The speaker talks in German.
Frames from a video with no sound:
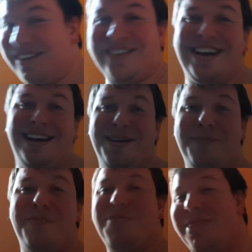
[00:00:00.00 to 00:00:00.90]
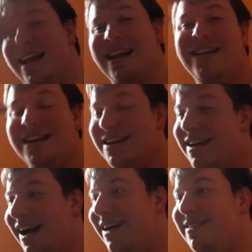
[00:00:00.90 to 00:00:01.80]
Okay.
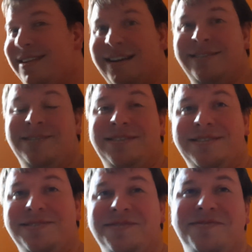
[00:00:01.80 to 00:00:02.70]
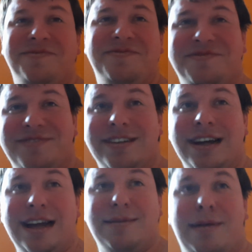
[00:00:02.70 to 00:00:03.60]
Also dann,
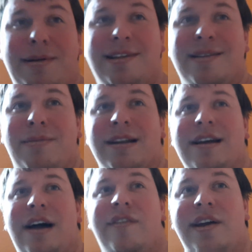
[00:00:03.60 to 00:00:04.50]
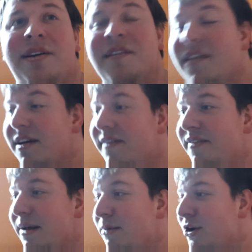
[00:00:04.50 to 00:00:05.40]
ich mache jetzt erstmal einen Kaffee
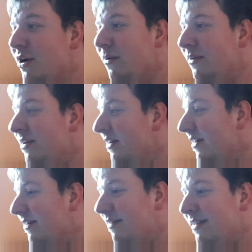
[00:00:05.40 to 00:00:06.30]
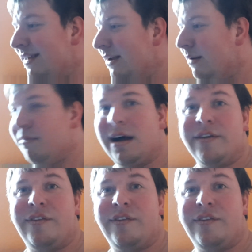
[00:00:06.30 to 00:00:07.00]
und dann mal schauen. was ich dann auch mache,